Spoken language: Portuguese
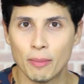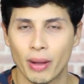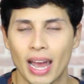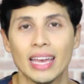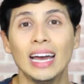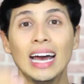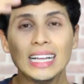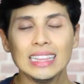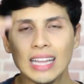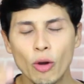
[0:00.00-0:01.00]
da praia,
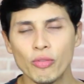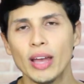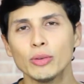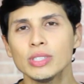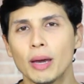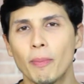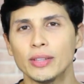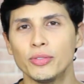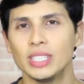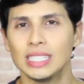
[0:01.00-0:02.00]
não vai com
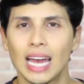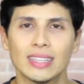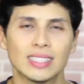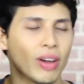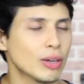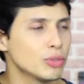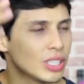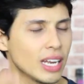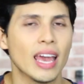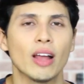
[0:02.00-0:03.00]
sapato fechado. Você vai com
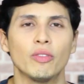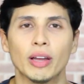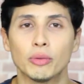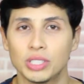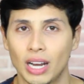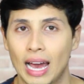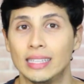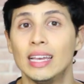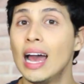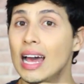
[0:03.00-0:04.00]
chinelo, vai com
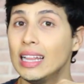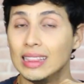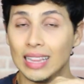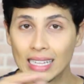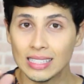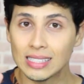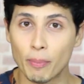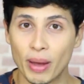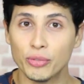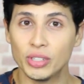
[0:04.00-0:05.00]
slider, nada de
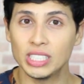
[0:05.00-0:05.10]
sapato